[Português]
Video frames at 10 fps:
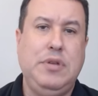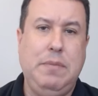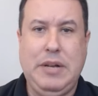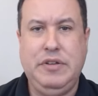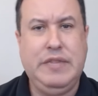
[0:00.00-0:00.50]
que
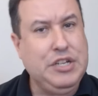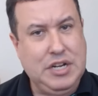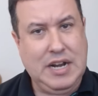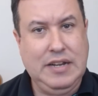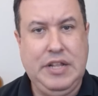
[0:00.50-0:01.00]
para atividade de
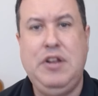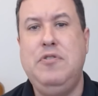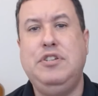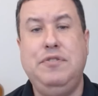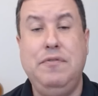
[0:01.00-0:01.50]
carteiro
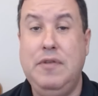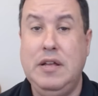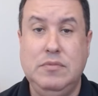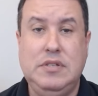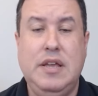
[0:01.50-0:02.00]
nós
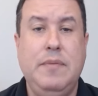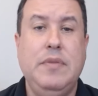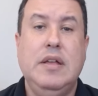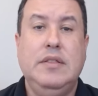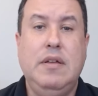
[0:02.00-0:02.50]
tivemos aí
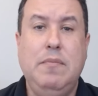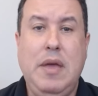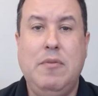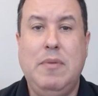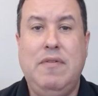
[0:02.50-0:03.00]

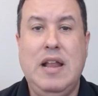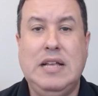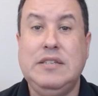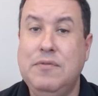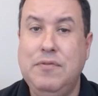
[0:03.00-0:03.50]
também uma
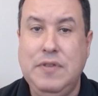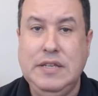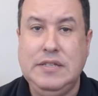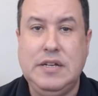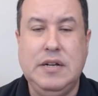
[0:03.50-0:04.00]
avaliação
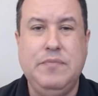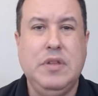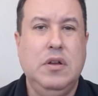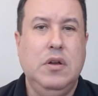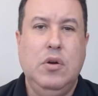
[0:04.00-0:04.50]
física,
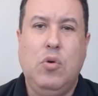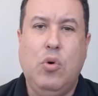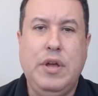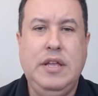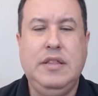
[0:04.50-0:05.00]

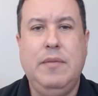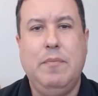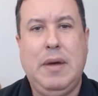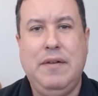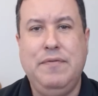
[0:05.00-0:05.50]
corrida,
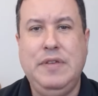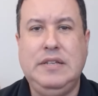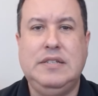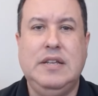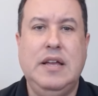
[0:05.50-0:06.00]
barra
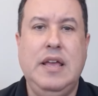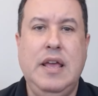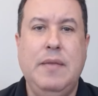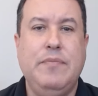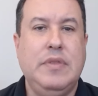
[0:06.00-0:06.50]
fixa
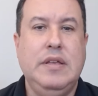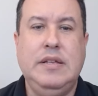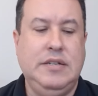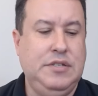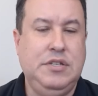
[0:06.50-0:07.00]
e
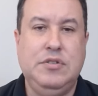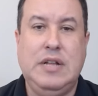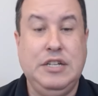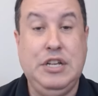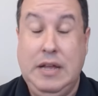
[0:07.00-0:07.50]
exercícios lá
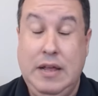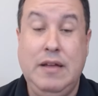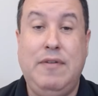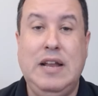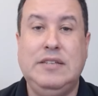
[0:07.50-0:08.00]
de eh, e
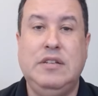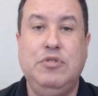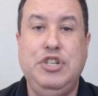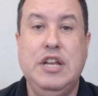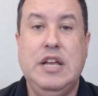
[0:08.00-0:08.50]
avaliação
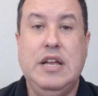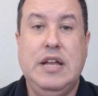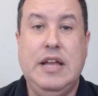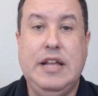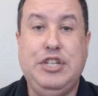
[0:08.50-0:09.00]
de
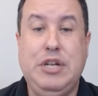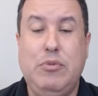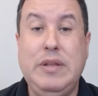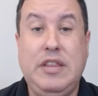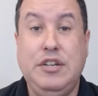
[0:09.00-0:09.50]
é, eh,
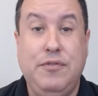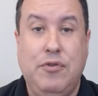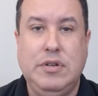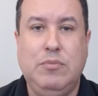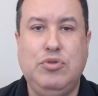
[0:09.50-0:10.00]
dinamometria, de
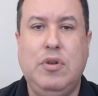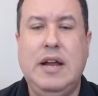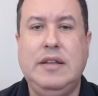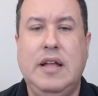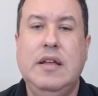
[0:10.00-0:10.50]
força
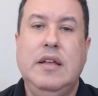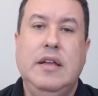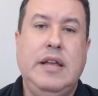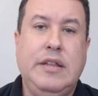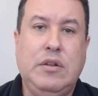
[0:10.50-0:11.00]
muscular, tá?
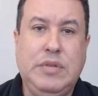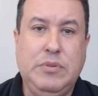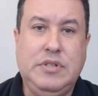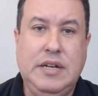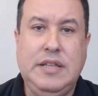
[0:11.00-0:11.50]
Que ainda não
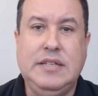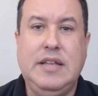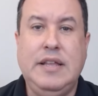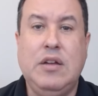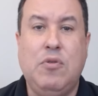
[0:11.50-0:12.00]
temos certeza
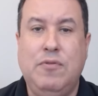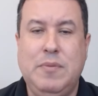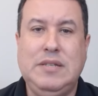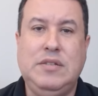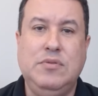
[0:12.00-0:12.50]
ainda,
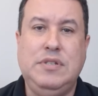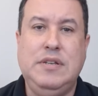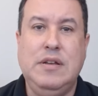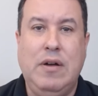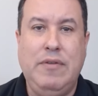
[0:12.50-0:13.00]
confirmação
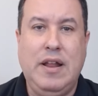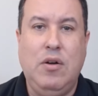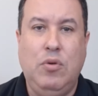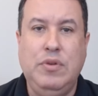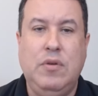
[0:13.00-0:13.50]
se haverá
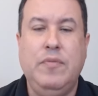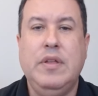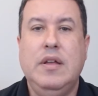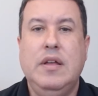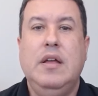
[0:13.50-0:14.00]
ou não
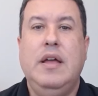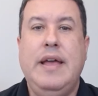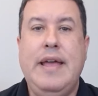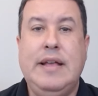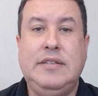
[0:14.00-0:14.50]

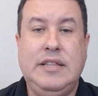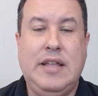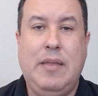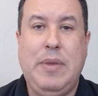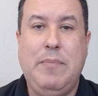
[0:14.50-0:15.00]
é, essa
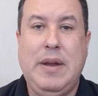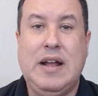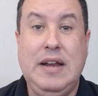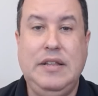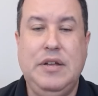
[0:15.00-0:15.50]
etapa aí para
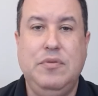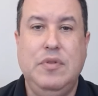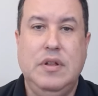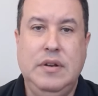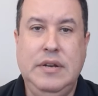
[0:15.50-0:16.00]
carteiro
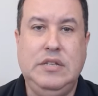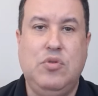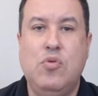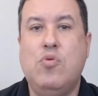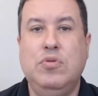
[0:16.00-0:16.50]
nesse
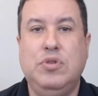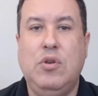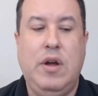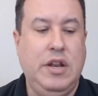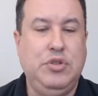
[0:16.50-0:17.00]
concurso
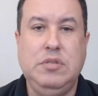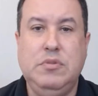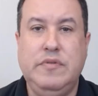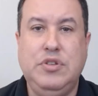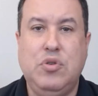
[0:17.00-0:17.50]
agora de
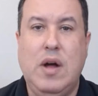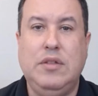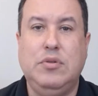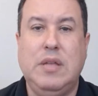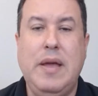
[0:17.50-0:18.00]

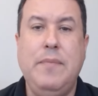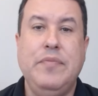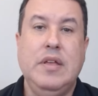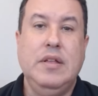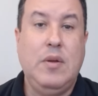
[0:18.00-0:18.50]
2024, tá bem?
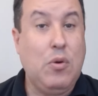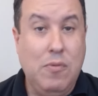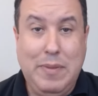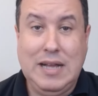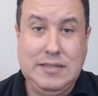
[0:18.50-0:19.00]
Então é com
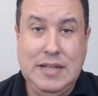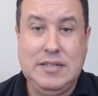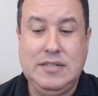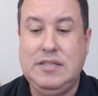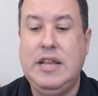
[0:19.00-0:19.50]
base
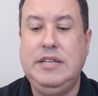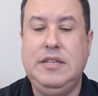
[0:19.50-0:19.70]
nessas três